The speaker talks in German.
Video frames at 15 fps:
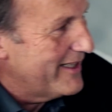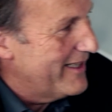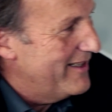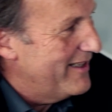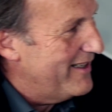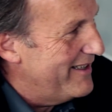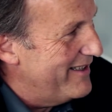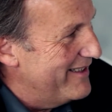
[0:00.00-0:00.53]
der
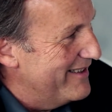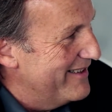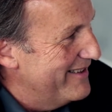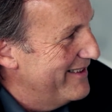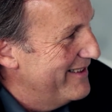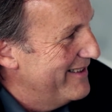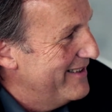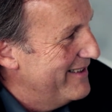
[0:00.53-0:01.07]
General. Ne?
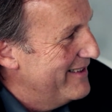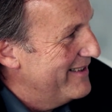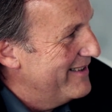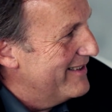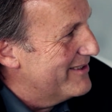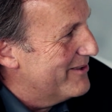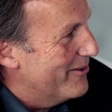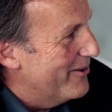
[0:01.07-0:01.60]

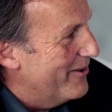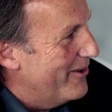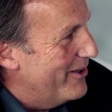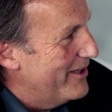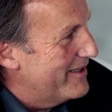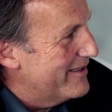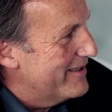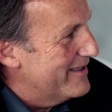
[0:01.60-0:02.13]
So,
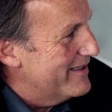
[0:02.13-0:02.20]
heute